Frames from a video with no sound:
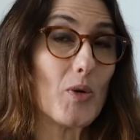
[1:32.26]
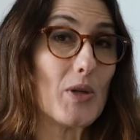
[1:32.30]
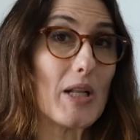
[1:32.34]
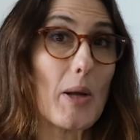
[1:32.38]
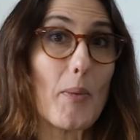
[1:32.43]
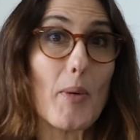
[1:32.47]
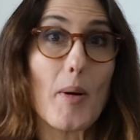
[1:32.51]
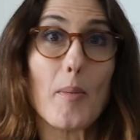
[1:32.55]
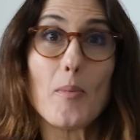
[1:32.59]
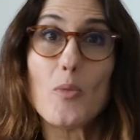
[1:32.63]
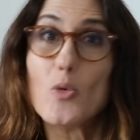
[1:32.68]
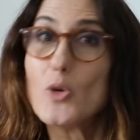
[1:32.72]
eu
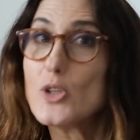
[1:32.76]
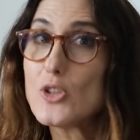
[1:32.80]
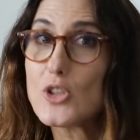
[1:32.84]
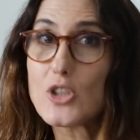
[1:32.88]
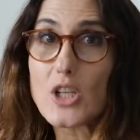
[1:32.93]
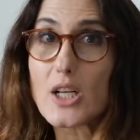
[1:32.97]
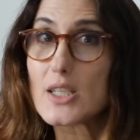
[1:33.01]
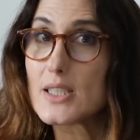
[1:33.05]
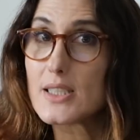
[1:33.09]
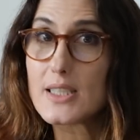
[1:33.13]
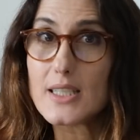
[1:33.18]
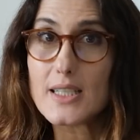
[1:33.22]
estava muito
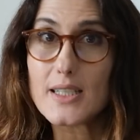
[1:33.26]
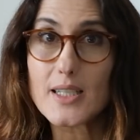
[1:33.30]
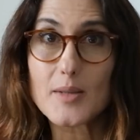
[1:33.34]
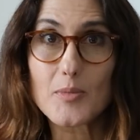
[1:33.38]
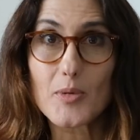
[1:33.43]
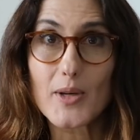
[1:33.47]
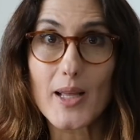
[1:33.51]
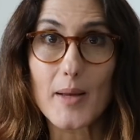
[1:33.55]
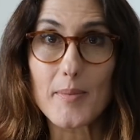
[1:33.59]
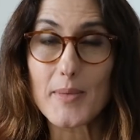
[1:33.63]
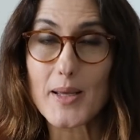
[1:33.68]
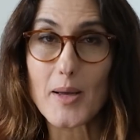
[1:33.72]
sozinha
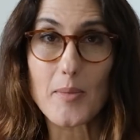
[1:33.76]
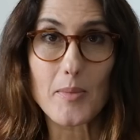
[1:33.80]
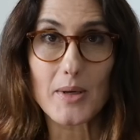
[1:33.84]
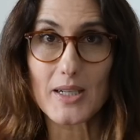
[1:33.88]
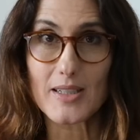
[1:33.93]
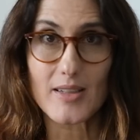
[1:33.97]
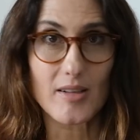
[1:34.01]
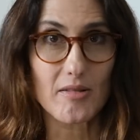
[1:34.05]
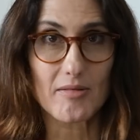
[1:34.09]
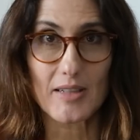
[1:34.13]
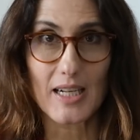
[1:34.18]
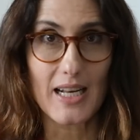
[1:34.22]
porque a minha mãe
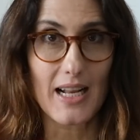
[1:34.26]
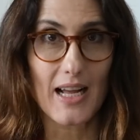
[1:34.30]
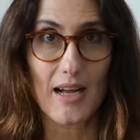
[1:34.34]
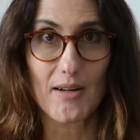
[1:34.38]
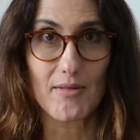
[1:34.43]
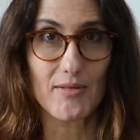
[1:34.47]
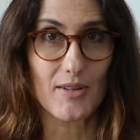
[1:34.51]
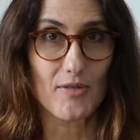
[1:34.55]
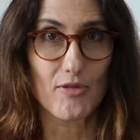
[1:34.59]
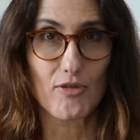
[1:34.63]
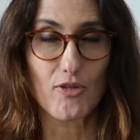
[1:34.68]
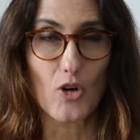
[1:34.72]

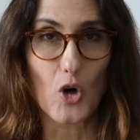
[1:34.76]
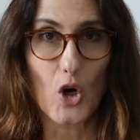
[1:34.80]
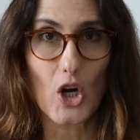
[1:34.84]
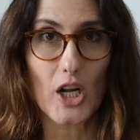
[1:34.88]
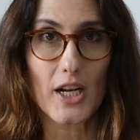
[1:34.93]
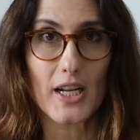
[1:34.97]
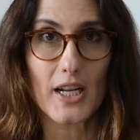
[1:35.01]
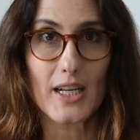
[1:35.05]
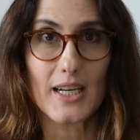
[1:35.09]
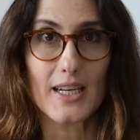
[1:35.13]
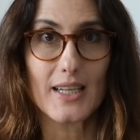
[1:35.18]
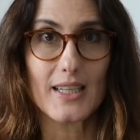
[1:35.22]
trabalhava
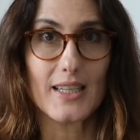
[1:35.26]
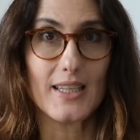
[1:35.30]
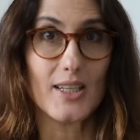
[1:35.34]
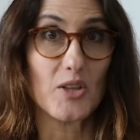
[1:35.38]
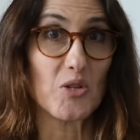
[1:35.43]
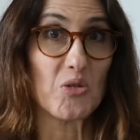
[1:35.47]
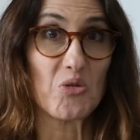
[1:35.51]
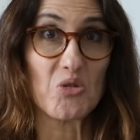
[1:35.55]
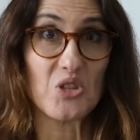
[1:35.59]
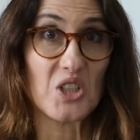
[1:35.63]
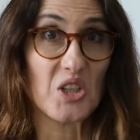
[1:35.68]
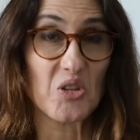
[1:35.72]
fora e eu
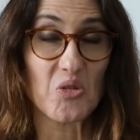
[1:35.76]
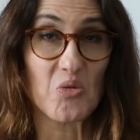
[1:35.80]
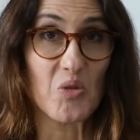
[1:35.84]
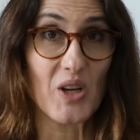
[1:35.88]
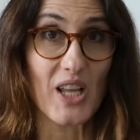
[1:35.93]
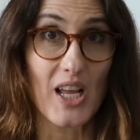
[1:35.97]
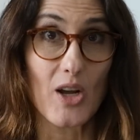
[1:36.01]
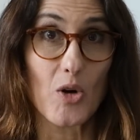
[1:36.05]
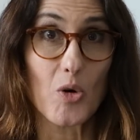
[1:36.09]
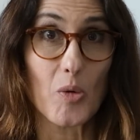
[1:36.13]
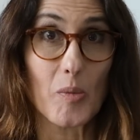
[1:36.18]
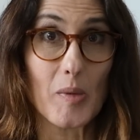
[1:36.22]
não tinha com
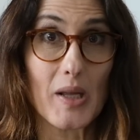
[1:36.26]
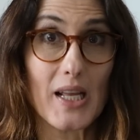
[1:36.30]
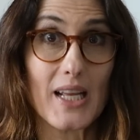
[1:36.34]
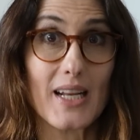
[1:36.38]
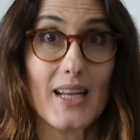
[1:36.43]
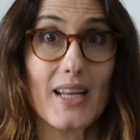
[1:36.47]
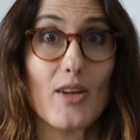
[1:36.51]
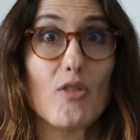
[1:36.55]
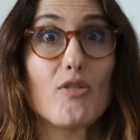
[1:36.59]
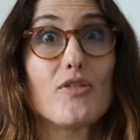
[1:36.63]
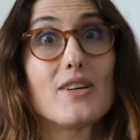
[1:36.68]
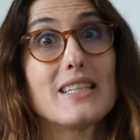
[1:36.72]
quem comer,
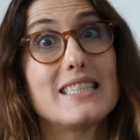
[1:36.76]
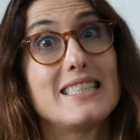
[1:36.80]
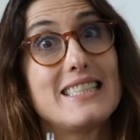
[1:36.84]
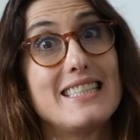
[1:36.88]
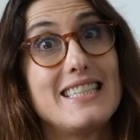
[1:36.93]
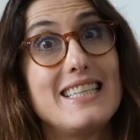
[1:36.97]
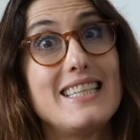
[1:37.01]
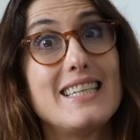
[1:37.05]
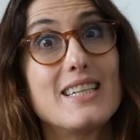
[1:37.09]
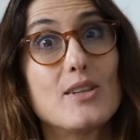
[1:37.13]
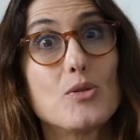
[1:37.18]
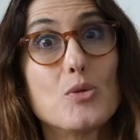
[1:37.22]
eu
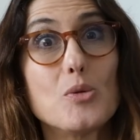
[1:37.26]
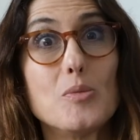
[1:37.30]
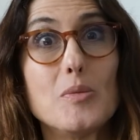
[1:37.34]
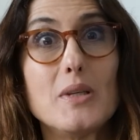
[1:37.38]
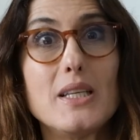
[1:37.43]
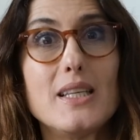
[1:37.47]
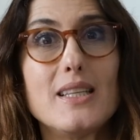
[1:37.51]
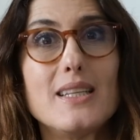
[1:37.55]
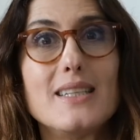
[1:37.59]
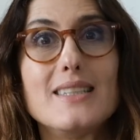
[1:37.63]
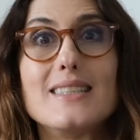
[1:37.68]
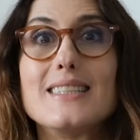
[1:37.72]
fazia
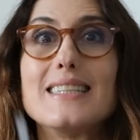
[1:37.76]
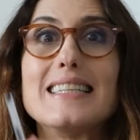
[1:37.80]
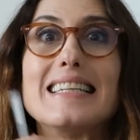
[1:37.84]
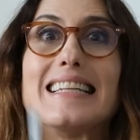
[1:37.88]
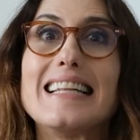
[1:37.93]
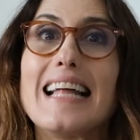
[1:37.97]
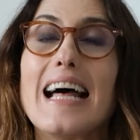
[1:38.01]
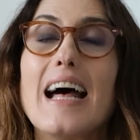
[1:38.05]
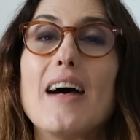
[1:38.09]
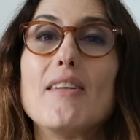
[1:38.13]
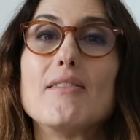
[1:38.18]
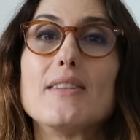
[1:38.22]
comida e
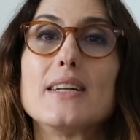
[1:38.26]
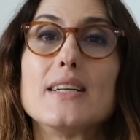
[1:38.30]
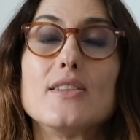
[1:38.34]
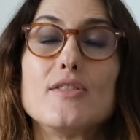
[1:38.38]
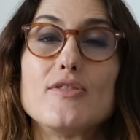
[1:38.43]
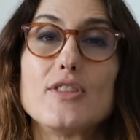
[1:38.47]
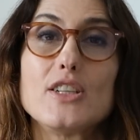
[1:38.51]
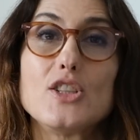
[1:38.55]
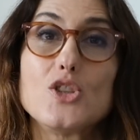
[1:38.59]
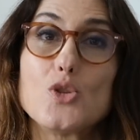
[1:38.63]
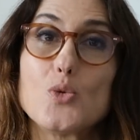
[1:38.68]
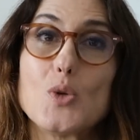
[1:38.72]
sentava na
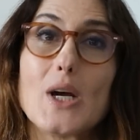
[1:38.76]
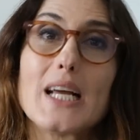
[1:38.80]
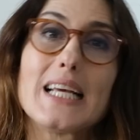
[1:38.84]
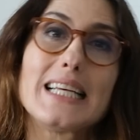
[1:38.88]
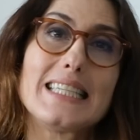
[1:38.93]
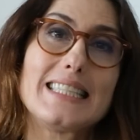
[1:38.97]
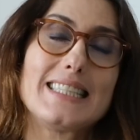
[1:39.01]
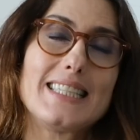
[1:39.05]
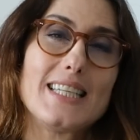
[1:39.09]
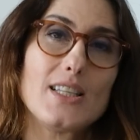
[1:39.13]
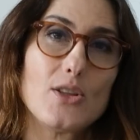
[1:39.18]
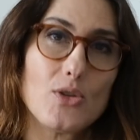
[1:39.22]
frente do
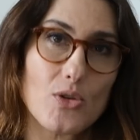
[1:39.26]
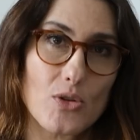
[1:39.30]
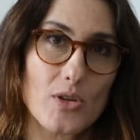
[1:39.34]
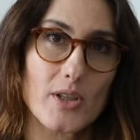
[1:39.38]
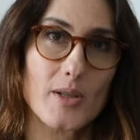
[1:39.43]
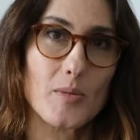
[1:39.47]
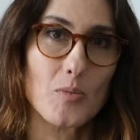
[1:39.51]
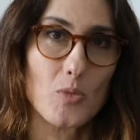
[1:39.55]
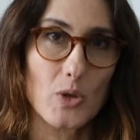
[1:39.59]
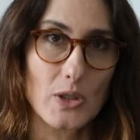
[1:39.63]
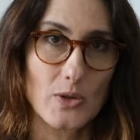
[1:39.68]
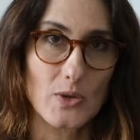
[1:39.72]
aquecedor em
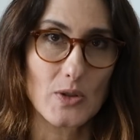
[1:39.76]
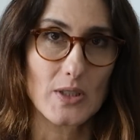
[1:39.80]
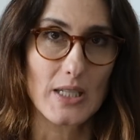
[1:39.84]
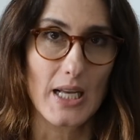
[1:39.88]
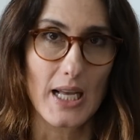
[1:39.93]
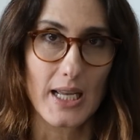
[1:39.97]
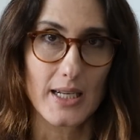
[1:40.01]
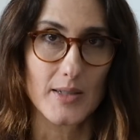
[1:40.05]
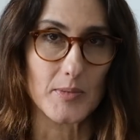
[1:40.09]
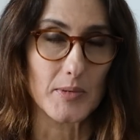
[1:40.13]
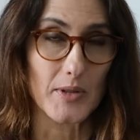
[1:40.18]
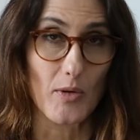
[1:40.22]
Buenos
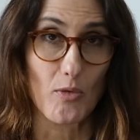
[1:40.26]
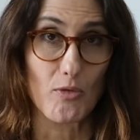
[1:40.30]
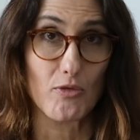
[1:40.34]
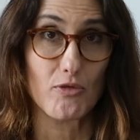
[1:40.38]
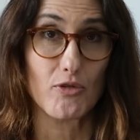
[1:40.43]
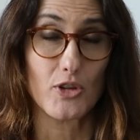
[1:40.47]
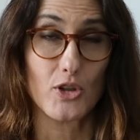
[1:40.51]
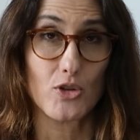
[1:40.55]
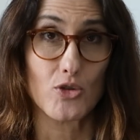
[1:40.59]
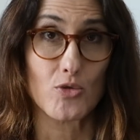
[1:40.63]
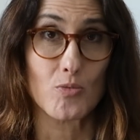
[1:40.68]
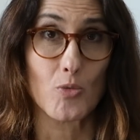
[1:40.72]
Aires, tão tá
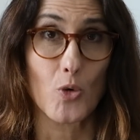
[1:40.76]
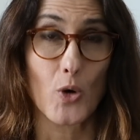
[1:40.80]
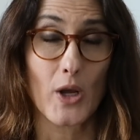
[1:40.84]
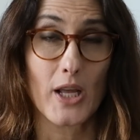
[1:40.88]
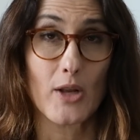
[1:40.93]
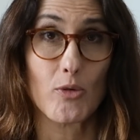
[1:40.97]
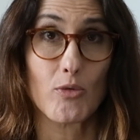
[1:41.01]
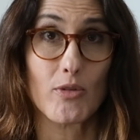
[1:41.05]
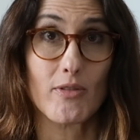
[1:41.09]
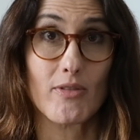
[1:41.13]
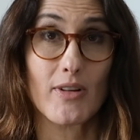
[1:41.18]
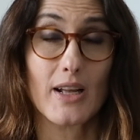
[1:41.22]
frio de morrer
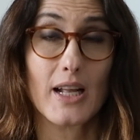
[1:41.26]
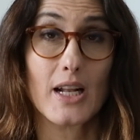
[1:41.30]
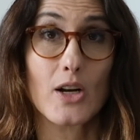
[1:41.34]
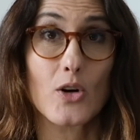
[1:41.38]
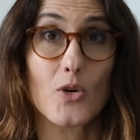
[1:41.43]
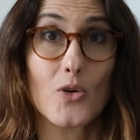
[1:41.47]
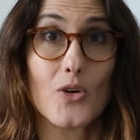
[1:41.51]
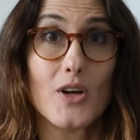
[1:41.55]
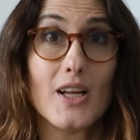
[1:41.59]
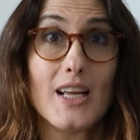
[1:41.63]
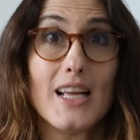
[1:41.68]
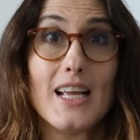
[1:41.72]
no
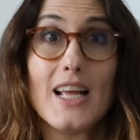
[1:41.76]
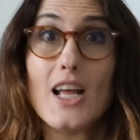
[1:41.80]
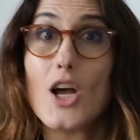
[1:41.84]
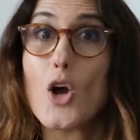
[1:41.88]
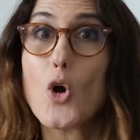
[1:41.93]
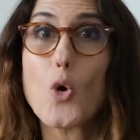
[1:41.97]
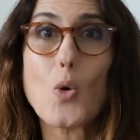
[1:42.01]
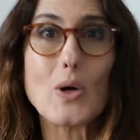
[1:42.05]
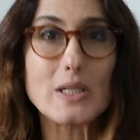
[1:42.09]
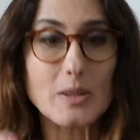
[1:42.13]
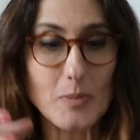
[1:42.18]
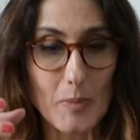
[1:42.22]
inverno,
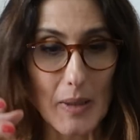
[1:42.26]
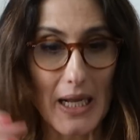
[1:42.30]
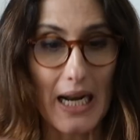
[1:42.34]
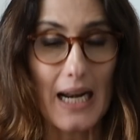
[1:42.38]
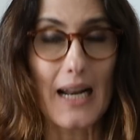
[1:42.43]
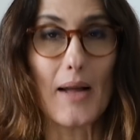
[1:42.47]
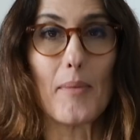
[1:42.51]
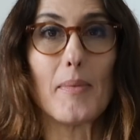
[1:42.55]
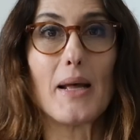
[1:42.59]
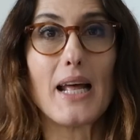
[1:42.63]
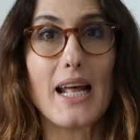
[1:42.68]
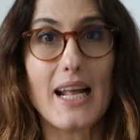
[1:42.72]
com as
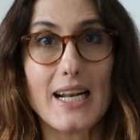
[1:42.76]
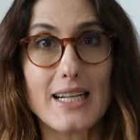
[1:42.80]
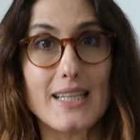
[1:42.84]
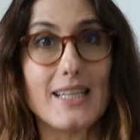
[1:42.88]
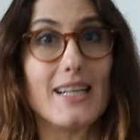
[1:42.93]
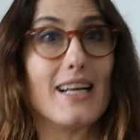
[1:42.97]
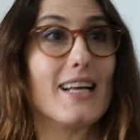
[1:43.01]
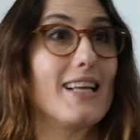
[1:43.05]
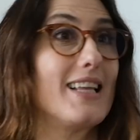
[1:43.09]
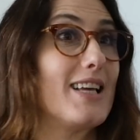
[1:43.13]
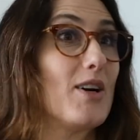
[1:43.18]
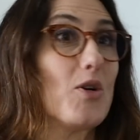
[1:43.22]
pernas
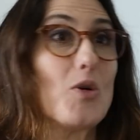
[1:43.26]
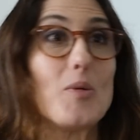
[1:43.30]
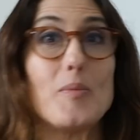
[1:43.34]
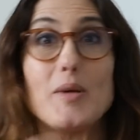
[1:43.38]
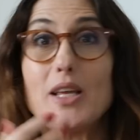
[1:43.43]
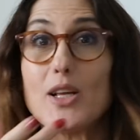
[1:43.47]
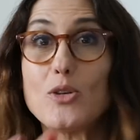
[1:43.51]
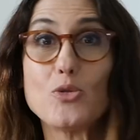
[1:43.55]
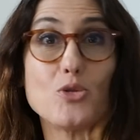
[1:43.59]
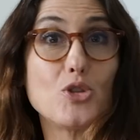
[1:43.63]
abertas e comia no